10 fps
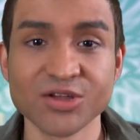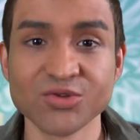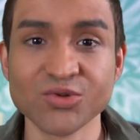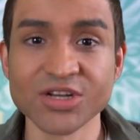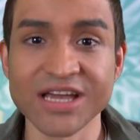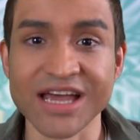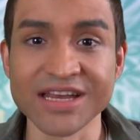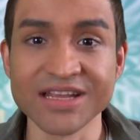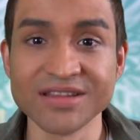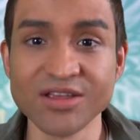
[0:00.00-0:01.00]
Durch
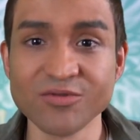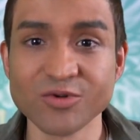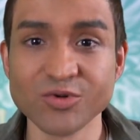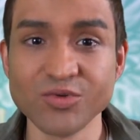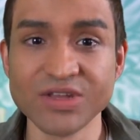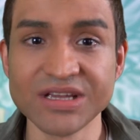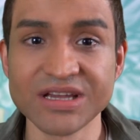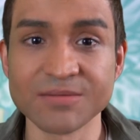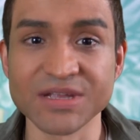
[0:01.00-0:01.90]
eine tiefgründige